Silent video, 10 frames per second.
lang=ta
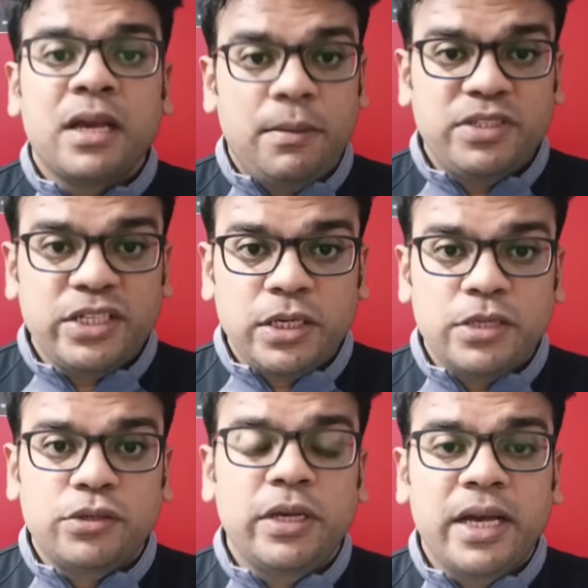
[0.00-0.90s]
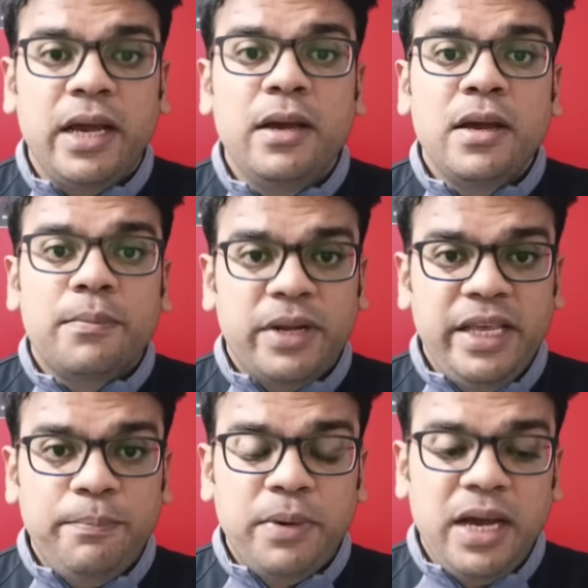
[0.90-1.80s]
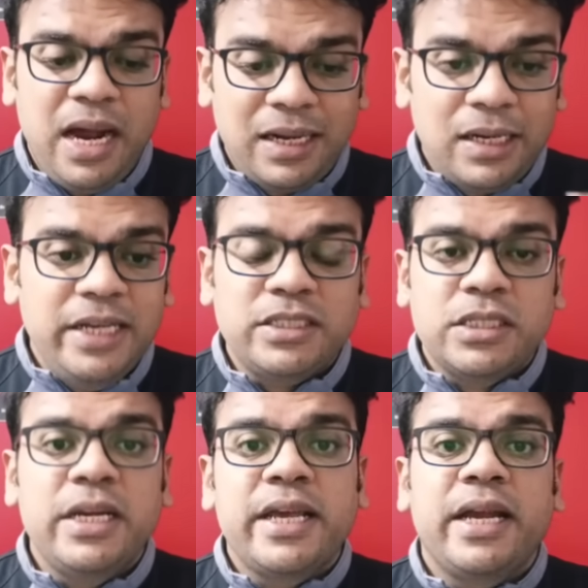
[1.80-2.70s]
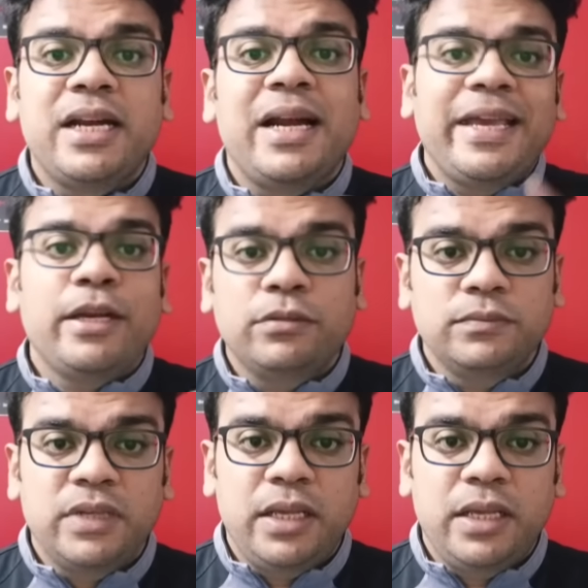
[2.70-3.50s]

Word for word: கமெண்ட் செக்ஷனில் சொல்லுங்கள் பிரதீப்பை அட்லீஸ்ட் நீங்கள் என்ன நினைக்கணும்